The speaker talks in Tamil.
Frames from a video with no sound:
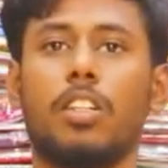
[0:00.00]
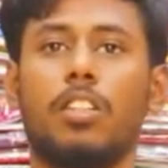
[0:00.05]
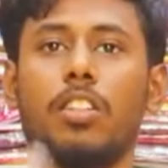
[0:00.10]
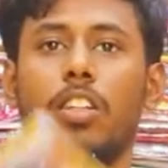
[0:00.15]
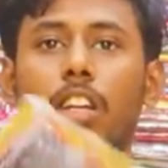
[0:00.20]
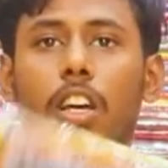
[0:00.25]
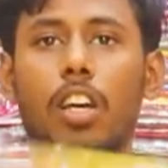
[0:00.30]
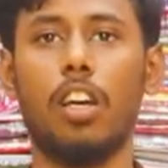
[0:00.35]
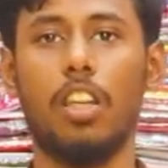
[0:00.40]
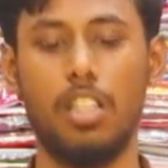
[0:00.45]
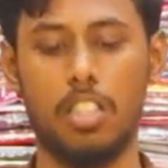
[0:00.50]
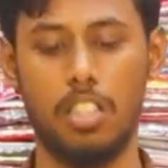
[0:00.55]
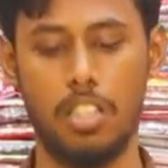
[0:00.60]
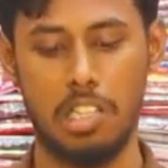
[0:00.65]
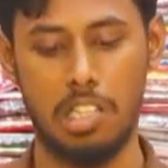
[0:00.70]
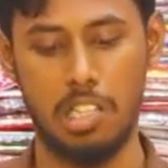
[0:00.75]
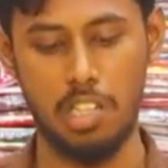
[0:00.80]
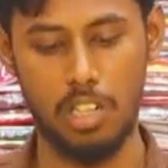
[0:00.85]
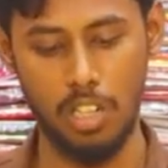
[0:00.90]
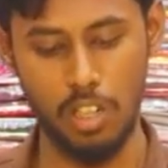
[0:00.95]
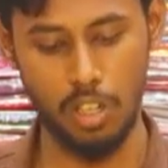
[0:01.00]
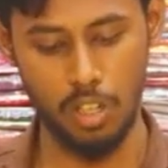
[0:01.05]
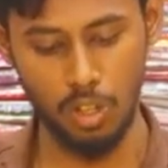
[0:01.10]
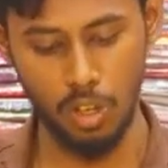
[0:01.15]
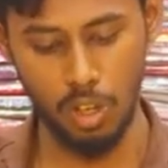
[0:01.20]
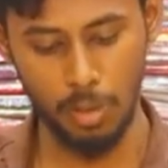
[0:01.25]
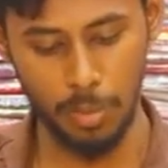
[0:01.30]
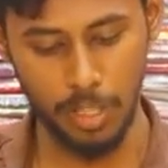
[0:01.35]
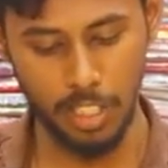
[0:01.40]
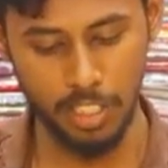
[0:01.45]
சைஸில்
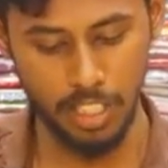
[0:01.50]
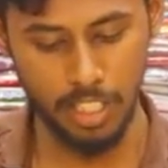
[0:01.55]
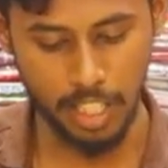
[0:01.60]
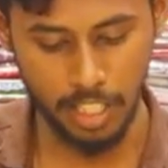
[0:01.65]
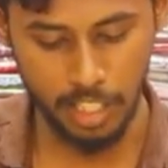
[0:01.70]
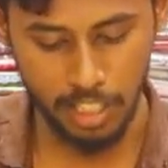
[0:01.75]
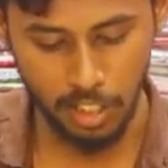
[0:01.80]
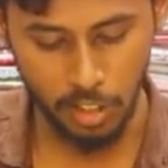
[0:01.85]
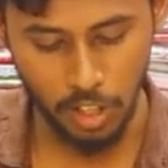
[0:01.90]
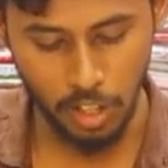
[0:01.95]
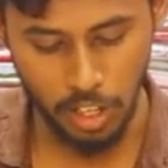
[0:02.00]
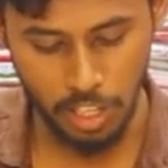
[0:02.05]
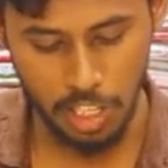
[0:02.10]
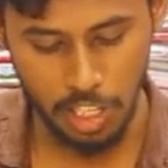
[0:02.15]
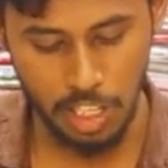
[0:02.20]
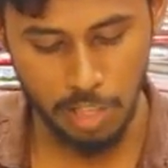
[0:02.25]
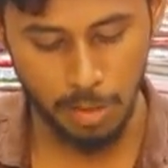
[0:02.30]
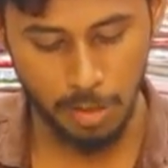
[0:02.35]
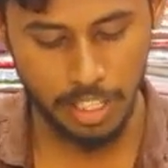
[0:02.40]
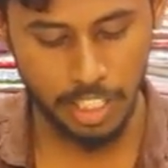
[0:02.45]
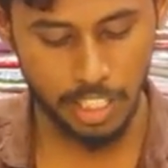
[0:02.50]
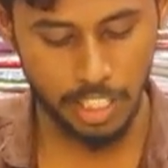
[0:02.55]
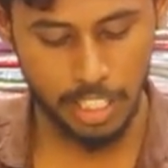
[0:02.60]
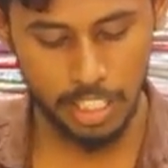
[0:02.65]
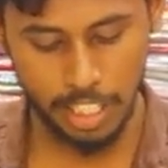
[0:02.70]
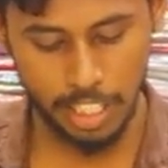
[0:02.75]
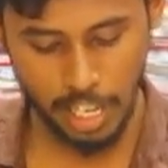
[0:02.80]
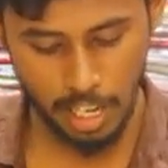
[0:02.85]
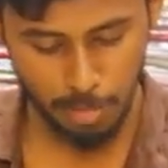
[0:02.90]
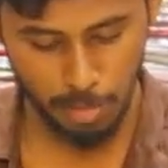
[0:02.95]
லோ ப்ரைஸில் இறக்கியிருக்கோம் இது பார்த்திங்கன்னா
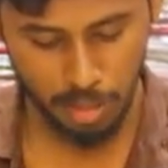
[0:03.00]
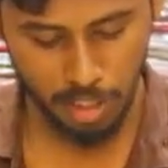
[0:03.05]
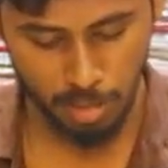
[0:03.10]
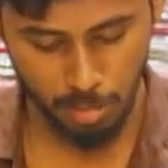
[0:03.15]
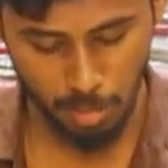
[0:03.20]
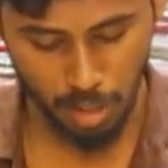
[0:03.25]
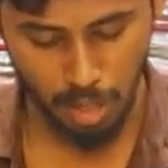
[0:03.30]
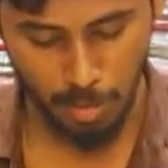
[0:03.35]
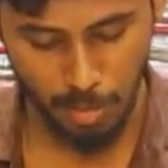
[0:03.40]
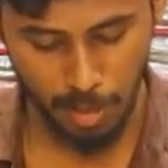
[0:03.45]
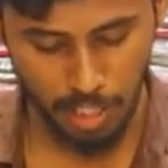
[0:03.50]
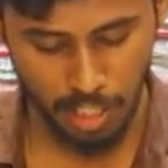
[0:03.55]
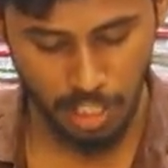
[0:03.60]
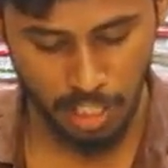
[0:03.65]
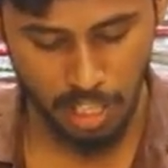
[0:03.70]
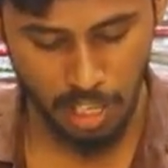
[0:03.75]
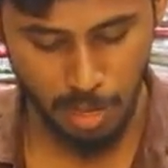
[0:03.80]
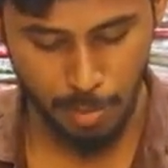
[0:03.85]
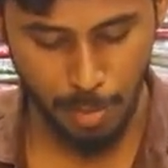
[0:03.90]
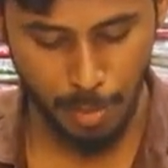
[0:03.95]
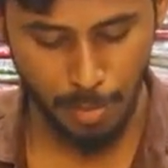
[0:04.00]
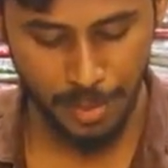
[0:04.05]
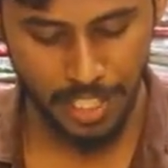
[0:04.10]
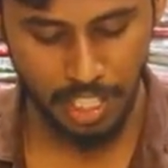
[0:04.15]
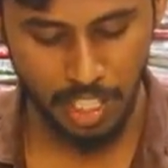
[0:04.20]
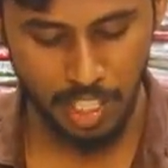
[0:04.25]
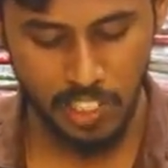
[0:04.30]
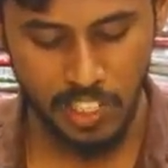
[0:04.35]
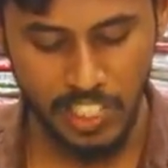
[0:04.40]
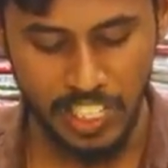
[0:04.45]
கேஎம்எஸ் மொதல் பார்த்தது இப்போ
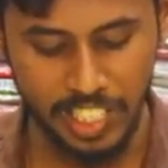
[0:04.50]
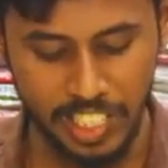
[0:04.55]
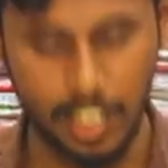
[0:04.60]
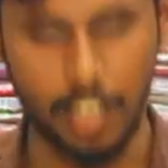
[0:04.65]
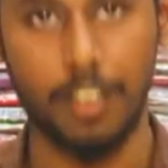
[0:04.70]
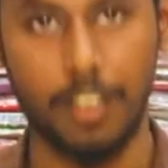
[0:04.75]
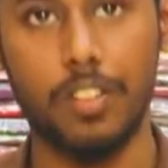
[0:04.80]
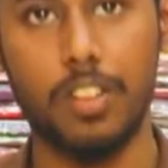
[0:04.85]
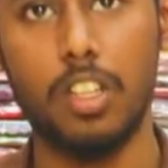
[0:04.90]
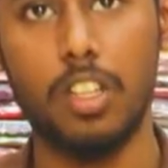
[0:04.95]
பார்த்தது லீனா